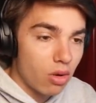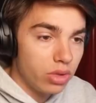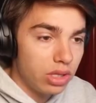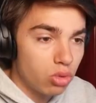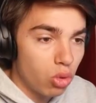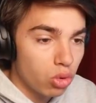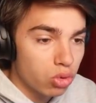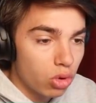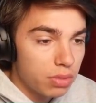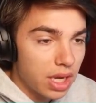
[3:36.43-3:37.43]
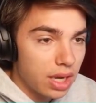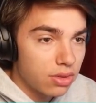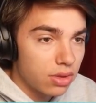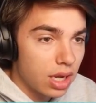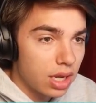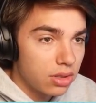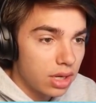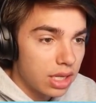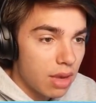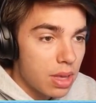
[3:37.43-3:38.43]
On est trop trop bien là dans la, dans
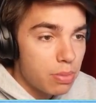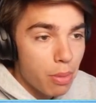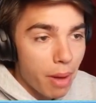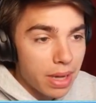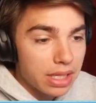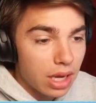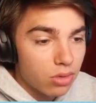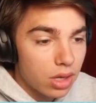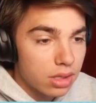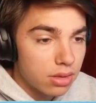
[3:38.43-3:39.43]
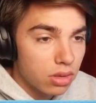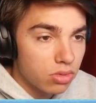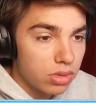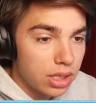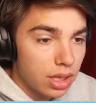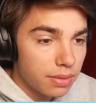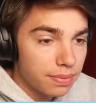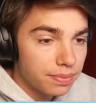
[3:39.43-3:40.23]
la game. Il peut pas partir à droite dans tous les cas.